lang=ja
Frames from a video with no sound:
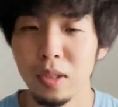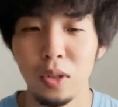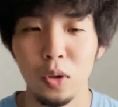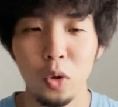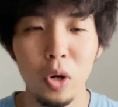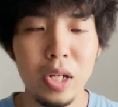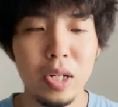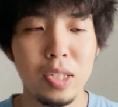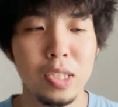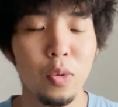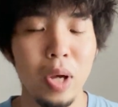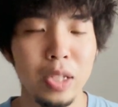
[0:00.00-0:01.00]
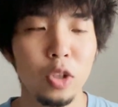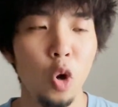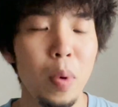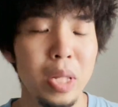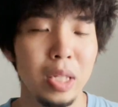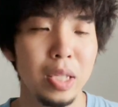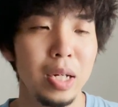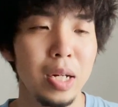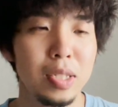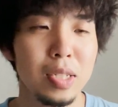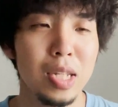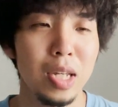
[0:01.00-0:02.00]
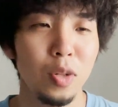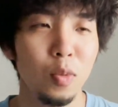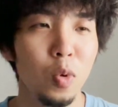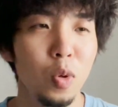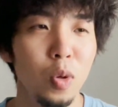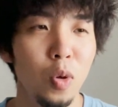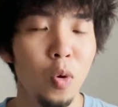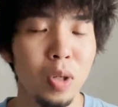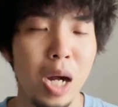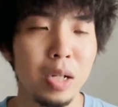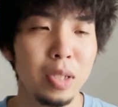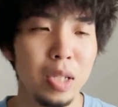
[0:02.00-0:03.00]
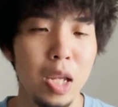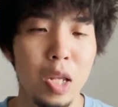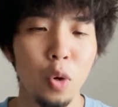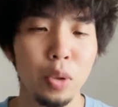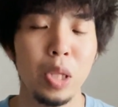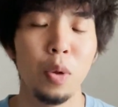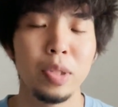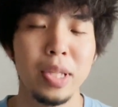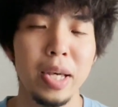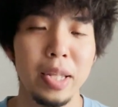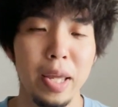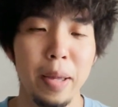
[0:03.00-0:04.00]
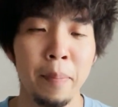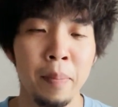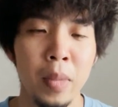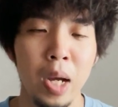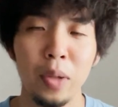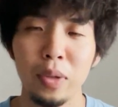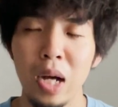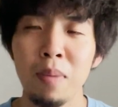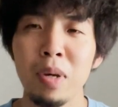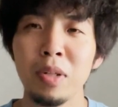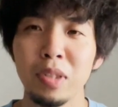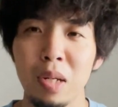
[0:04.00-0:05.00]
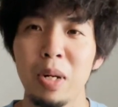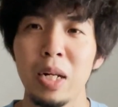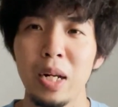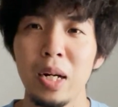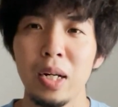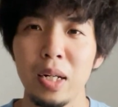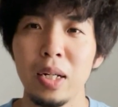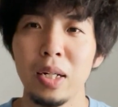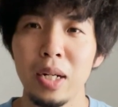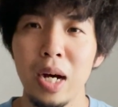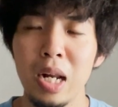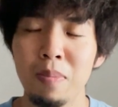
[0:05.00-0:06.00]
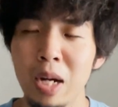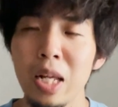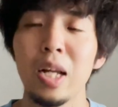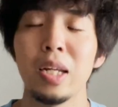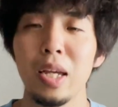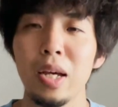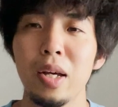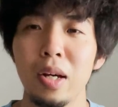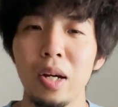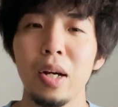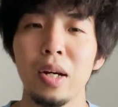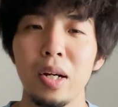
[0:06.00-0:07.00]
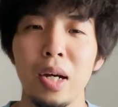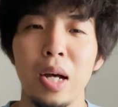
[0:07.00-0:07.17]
うん、このオリックスのお役5名んなってから次、あの、もう本格的にロッテの抑えで、あの、頑張るんけ、バレラ。うん、あれ、バレラっけうん。は